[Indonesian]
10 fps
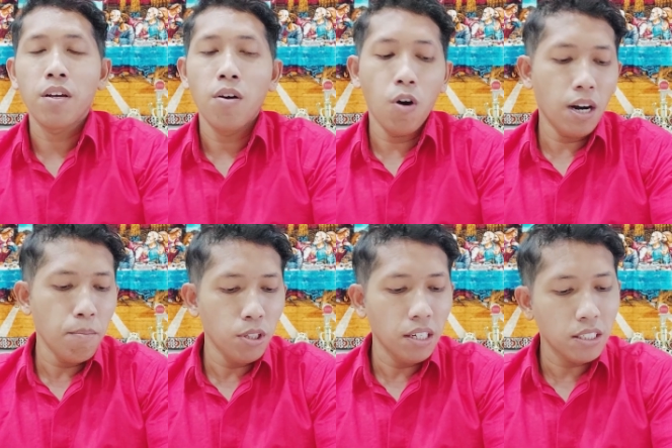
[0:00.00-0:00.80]
Orang
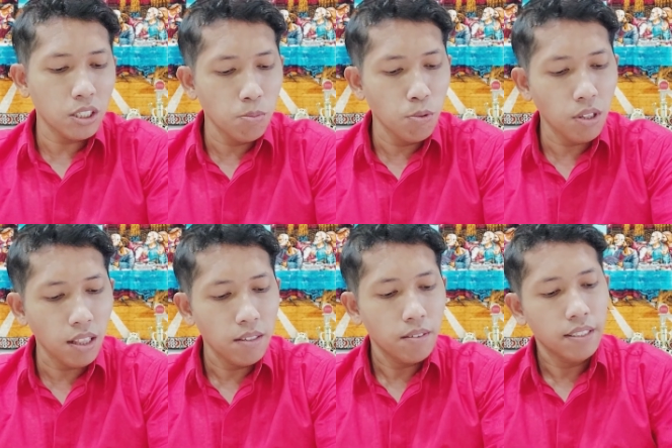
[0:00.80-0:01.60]
buta tersebut
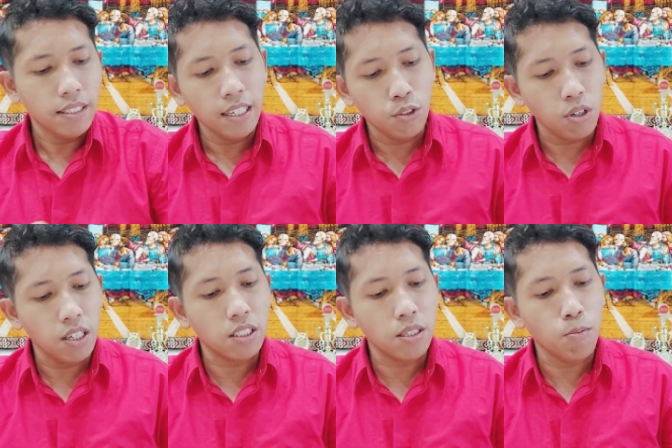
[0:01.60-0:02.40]
yang sudah
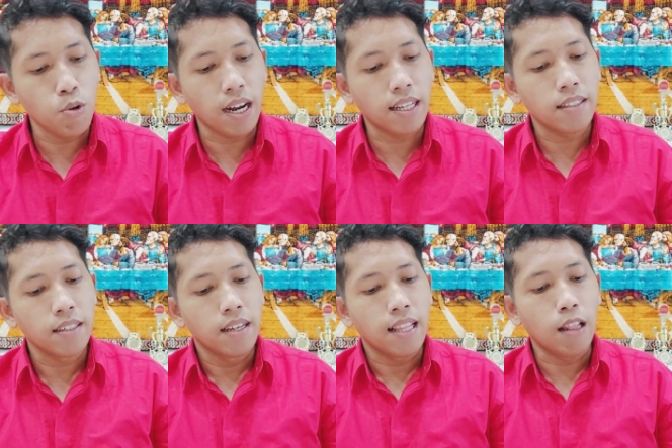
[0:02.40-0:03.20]
disembuhkan
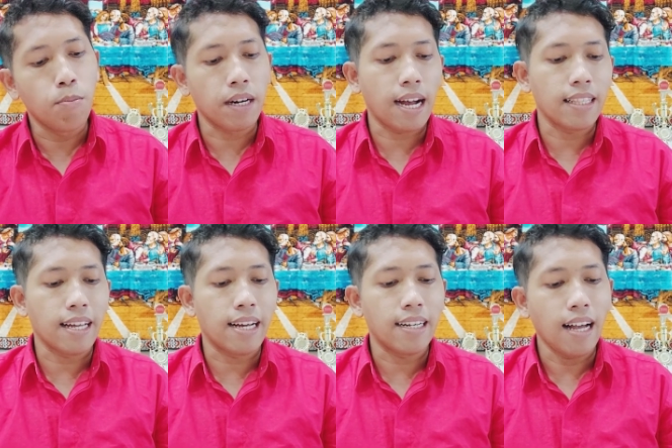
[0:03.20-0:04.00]
lalu
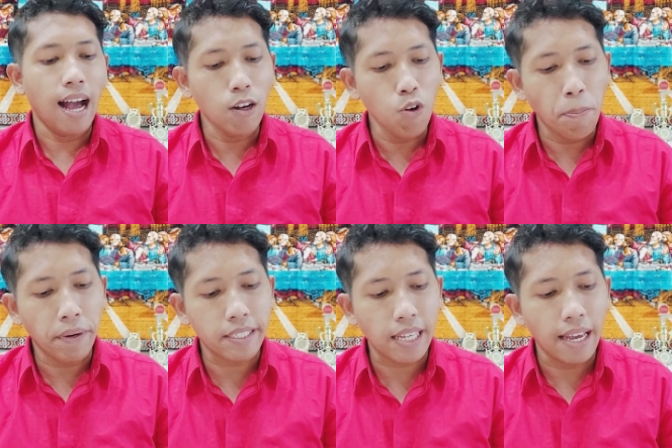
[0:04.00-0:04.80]
berkata, "Aku
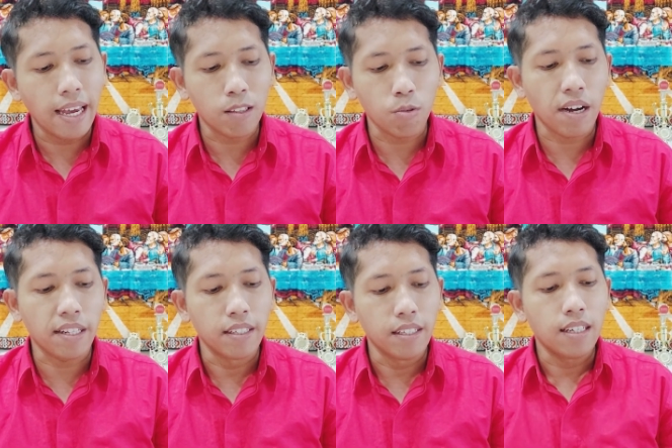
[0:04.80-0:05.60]
percaya
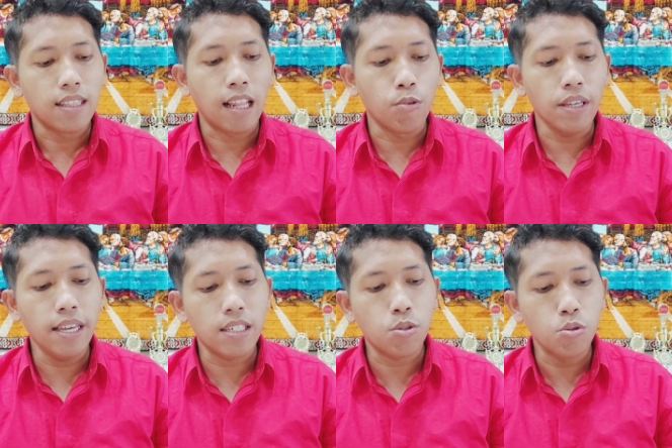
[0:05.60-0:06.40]
Tuhan." Lalu
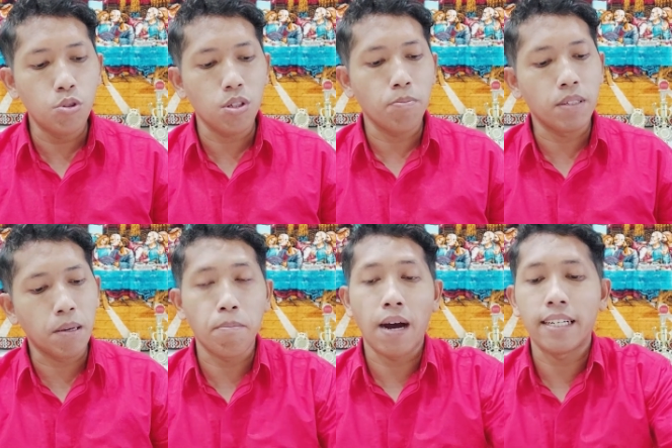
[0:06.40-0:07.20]
ia sujud
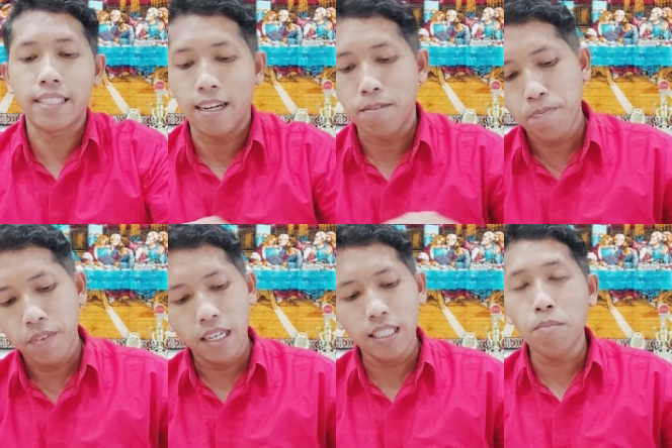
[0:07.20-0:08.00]
menyembahnya.
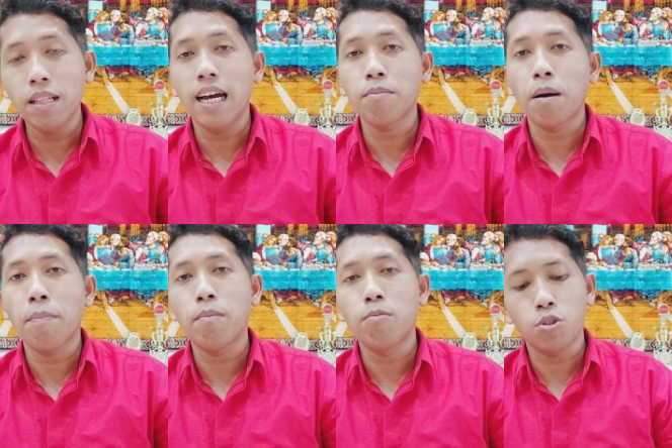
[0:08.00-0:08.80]
Kita melihat
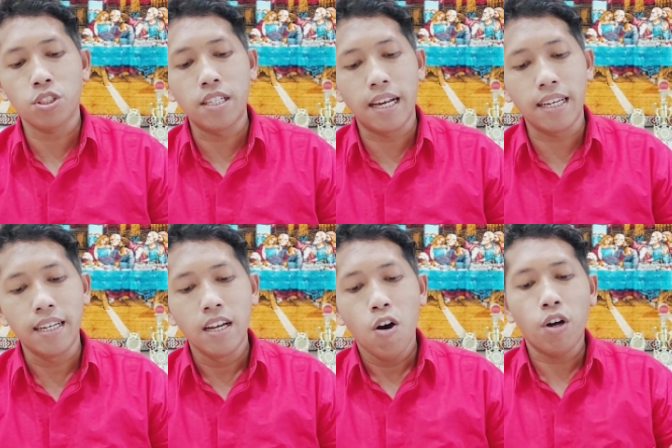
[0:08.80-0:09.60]
Bapak Ibu dari
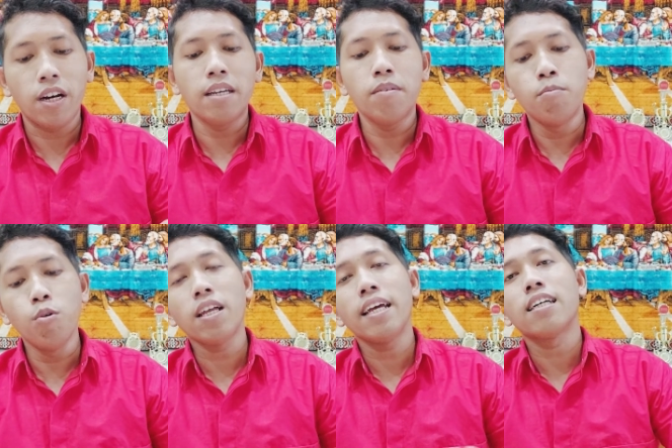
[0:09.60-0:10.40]
orang
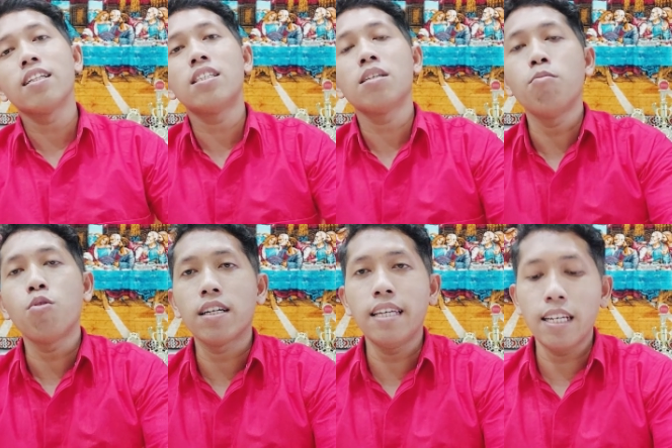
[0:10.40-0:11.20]
buta yang
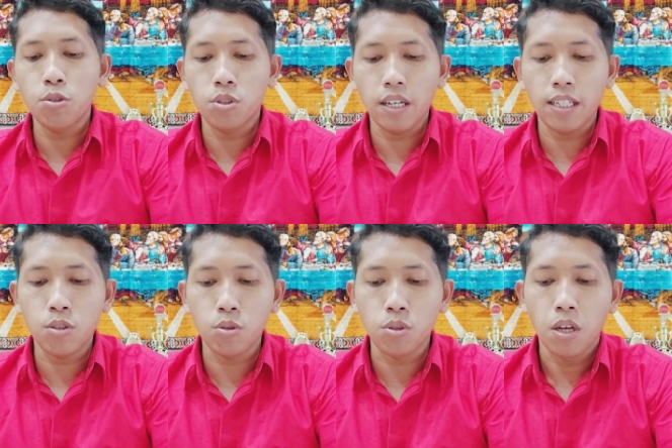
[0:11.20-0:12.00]
disembuhkan Yesus
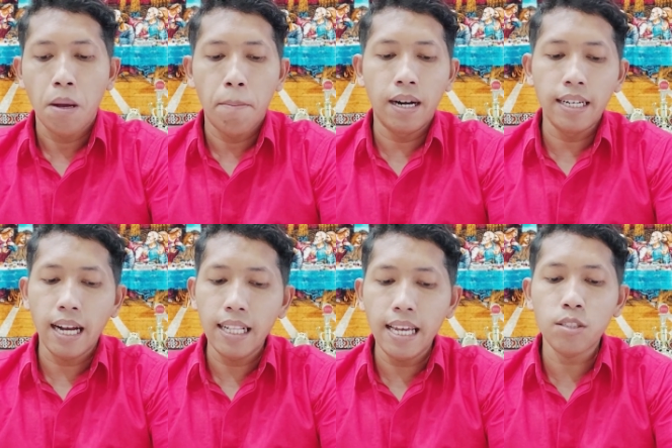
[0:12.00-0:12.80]
Kristus
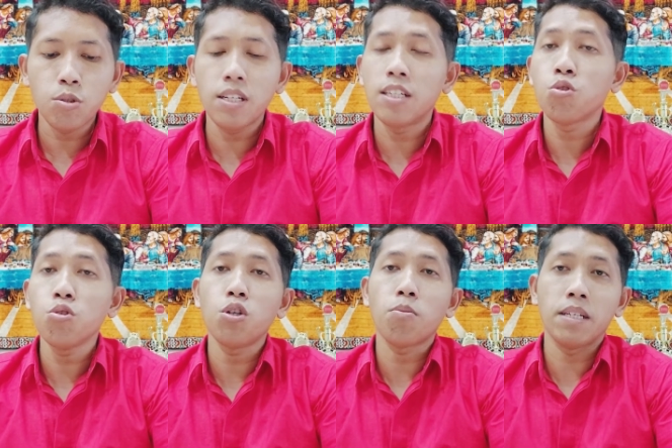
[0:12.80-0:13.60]
mengenal Yesus dan
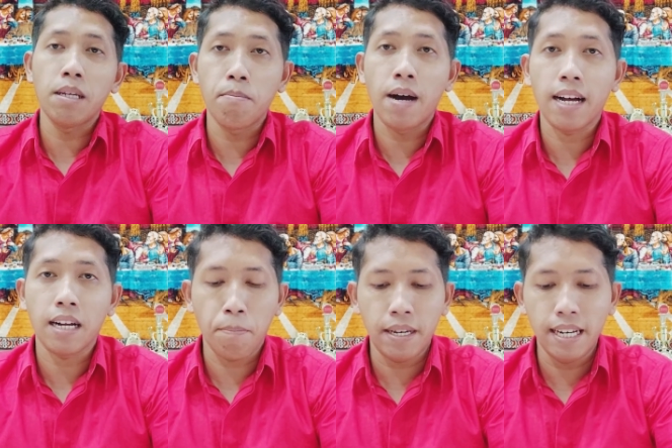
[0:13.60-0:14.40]
sujud menyembah
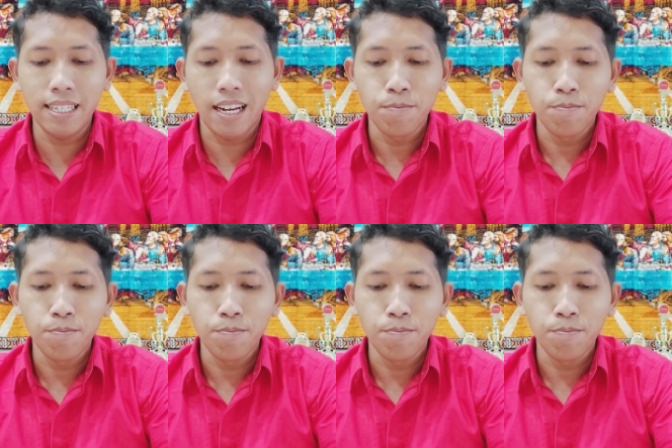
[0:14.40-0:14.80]
kepadanya.